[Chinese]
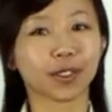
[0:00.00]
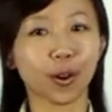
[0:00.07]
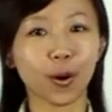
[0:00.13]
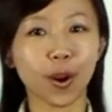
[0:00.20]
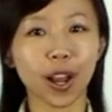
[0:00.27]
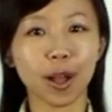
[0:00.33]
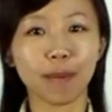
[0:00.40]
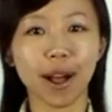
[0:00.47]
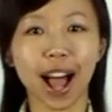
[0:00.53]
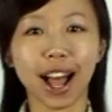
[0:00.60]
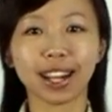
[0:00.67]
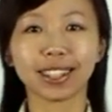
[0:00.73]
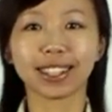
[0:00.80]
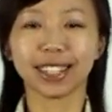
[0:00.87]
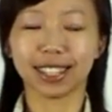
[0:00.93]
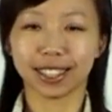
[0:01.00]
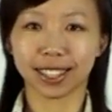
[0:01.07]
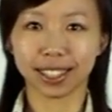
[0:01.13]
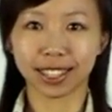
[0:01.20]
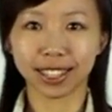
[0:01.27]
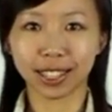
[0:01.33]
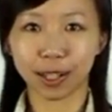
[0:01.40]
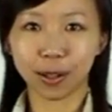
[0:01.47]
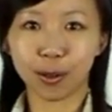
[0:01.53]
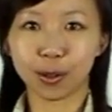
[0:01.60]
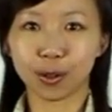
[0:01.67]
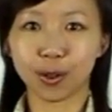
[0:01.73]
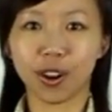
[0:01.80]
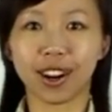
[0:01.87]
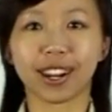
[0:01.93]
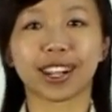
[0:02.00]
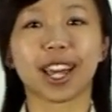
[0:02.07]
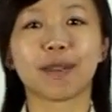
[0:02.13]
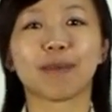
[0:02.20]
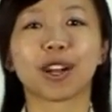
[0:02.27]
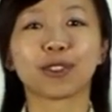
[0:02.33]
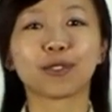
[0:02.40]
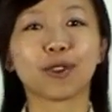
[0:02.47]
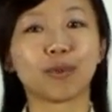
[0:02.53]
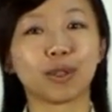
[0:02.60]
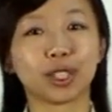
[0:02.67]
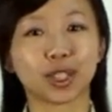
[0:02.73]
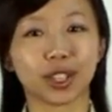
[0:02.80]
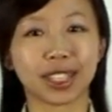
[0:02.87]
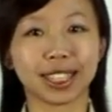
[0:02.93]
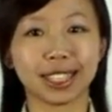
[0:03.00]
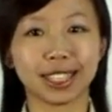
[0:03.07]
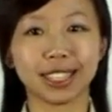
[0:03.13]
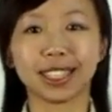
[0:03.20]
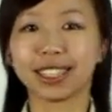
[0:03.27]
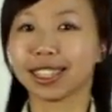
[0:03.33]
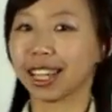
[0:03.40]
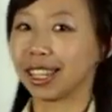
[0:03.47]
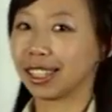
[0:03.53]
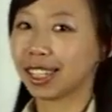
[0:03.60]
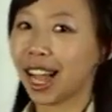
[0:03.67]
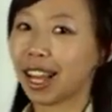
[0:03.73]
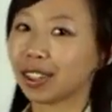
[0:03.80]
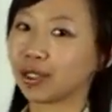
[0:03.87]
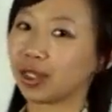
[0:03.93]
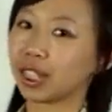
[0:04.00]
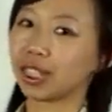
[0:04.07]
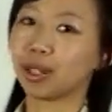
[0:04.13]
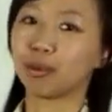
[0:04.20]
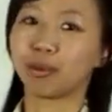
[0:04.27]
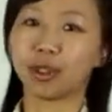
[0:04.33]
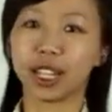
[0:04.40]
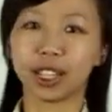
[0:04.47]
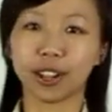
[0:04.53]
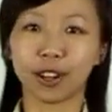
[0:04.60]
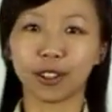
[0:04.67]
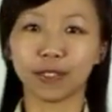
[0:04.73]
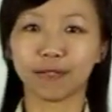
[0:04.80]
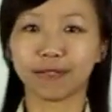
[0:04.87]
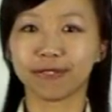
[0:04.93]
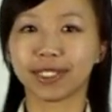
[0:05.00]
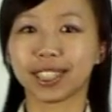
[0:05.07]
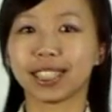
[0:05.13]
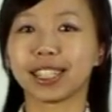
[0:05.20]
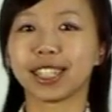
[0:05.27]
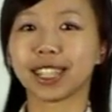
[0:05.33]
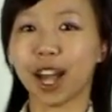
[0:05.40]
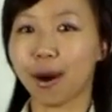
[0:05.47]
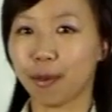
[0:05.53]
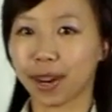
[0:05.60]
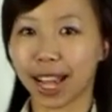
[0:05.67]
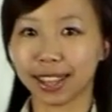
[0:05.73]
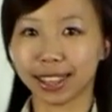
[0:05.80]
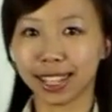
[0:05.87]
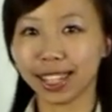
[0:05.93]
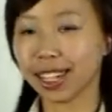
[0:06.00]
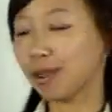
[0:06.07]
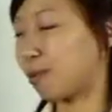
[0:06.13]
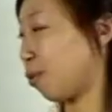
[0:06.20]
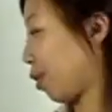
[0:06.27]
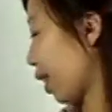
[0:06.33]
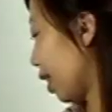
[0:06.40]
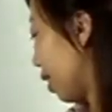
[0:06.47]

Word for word: 都会了吗？这四个动作可以帮助我们学习。等一下学习的母音哦。接下来我们看第一个母